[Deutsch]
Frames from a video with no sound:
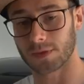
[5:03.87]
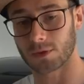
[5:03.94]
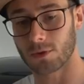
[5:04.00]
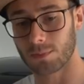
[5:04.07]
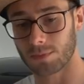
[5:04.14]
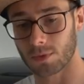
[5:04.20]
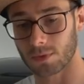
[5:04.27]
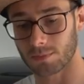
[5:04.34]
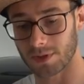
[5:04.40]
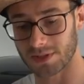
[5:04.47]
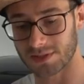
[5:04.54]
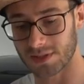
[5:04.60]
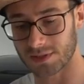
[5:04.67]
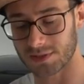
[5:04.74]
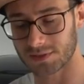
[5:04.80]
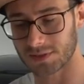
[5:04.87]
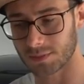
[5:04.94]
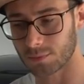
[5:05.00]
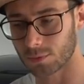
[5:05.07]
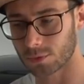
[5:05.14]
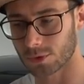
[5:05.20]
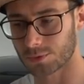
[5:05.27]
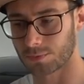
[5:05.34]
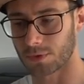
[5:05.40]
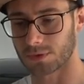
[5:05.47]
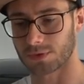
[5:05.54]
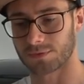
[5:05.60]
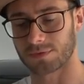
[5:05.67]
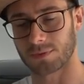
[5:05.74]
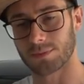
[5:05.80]
die Kupplung bei CCC Motorsport
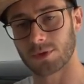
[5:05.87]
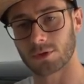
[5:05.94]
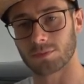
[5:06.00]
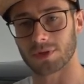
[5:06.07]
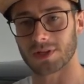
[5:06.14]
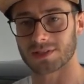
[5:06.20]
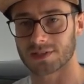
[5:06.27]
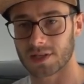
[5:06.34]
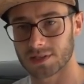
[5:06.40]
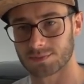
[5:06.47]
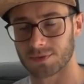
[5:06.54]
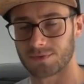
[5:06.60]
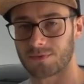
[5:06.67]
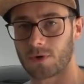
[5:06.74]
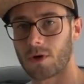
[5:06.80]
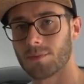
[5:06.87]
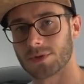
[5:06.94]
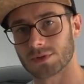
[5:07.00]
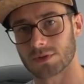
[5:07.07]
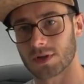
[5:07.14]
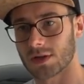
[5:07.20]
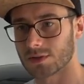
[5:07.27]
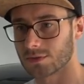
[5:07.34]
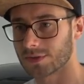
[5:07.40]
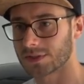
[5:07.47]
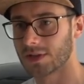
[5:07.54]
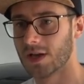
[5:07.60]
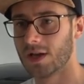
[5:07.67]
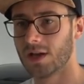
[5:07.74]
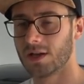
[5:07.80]
in Verbindung mit einer Sachs Performance und all sowas,
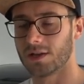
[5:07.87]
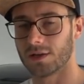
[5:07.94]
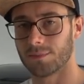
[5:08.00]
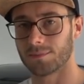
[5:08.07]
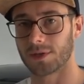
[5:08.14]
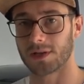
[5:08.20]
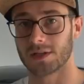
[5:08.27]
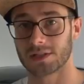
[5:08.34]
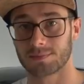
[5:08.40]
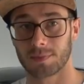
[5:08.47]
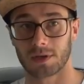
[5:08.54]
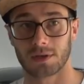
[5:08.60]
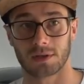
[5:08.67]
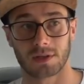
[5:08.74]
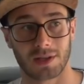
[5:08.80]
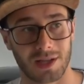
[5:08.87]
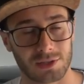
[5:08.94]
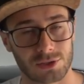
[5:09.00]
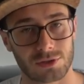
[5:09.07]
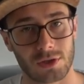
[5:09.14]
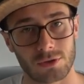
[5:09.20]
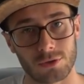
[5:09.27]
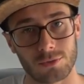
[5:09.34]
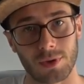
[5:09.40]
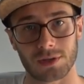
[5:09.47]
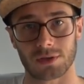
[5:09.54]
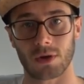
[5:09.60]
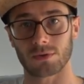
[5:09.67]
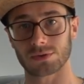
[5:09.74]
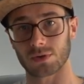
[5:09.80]
ähm, da ist man ganz schnell über
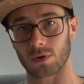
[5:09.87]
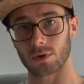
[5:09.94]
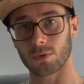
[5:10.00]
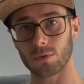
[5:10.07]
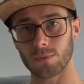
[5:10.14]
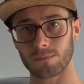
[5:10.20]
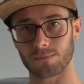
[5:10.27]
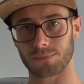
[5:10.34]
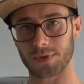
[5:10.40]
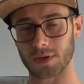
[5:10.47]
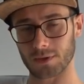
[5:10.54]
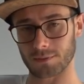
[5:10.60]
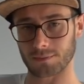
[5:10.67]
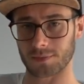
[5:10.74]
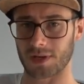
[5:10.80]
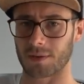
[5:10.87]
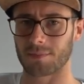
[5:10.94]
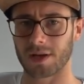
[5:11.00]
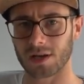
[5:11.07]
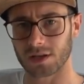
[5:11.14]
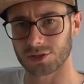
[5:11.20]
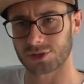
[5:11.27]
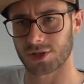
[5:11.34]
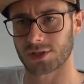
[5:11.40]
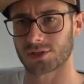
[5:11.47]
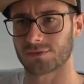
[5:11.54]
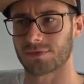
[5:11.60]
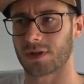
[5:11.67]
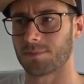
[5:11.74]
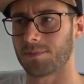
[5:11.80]
1000 Euro. Ähm, nach meiner
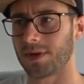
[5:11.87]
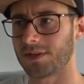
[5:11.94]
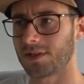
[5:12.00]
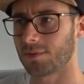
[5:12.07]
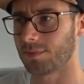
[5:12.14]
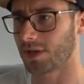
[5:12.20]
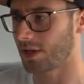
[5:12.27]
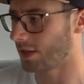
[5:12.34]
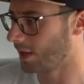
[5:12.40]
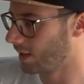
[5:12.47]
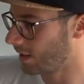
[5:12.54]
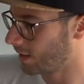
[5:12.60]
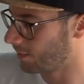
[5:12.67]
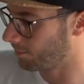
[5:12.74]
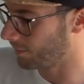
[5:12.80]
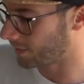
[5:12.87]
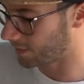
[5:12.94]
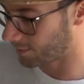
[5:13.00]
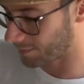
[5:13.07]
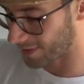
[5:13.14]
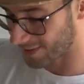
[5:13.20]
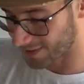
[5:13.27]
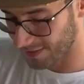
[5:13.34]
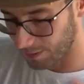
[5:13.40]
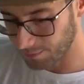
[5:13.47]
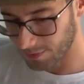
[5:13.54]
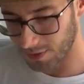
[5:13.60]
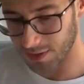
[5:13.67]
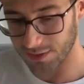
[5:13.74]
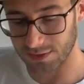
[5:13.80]
Recherche waren PTB mit einem
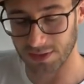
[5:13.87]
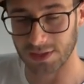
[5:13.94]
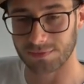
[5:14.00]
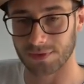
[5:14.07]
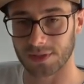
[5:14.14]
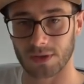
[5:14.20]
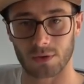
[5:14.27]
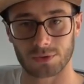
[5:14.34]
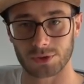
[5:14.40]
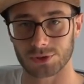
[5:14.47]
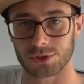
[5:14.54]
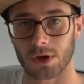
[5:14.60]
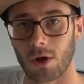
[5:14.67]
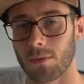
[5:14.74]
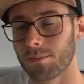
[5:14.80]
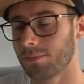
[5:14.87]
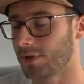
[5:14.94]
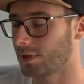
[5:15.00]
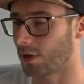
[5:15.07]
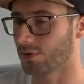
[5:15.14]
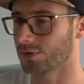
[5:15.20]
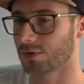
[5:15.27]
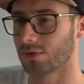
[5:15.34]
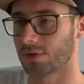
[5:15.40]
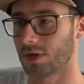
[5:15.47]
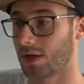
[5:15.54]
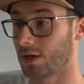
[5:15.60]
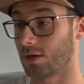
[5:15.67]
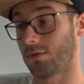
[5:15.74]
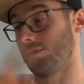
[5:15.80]
Gesamtkit, die liefern ja auch die Schrauben mit,
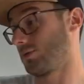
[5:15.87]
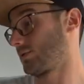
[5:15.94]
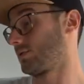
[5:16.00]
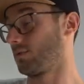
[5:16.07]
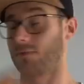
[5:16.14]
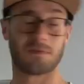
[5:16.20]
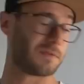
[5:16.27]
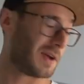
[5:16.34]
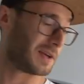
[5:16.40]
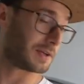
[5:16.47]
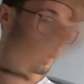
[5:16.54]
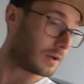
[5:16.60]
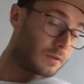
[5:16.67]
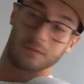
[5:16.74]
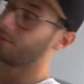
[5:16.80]
Ausrücklager und so weiter,